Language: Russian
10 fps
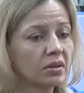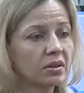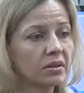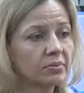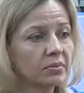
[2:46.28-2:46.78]

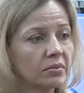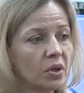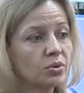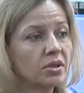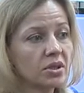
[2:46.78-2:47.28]
э,
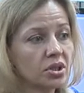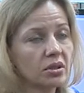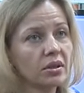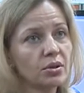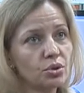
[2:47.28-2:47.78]
людей,
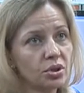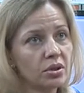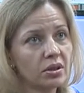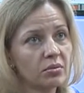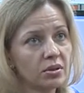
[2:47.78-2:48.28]

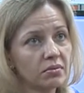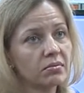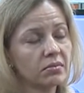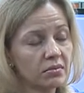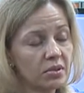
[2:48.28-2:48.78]
желающих как бы
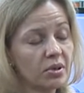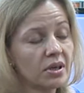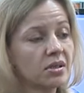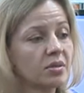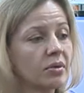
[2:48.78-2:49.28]

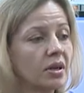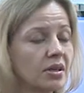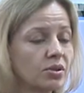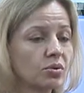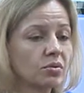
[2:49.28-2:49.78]
побродить по
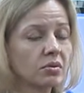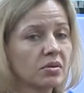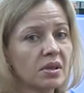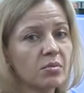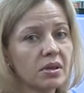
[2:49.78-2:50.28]
лесу,
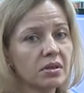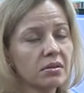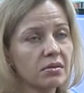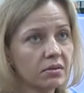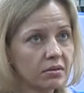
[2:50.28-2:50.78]

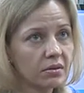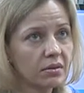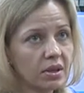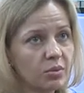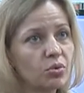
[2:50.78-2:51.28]
собрать
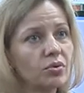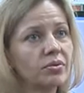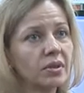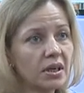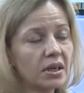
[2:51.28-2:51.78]
грибов,
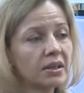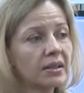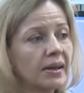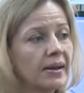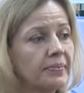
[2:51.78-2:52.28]

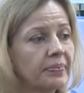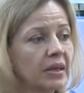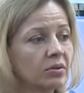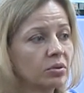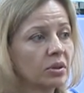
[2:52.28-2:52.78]
ягод.
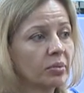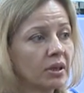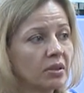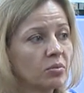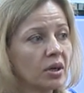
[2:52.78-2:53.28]
Вот. И
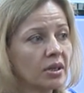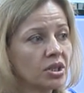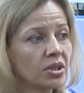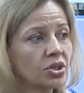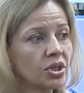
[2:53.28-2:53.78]
поэтому,
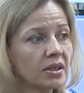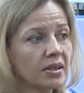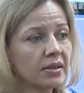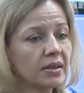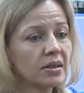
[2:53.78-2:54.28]
конечно,
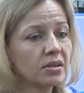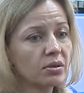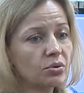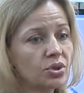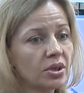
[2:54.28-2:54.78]
часто такие
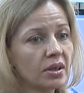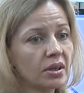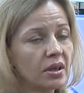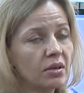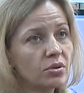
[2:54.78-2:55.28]
случаи,
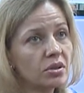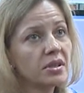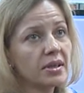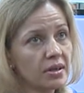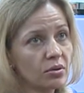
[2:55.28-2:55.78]
когда люди
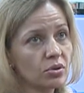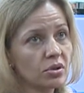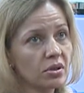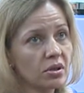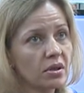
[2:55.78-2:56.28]

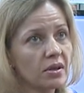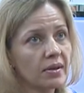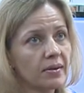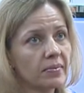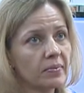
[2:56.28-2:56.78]
теряются. Если с собой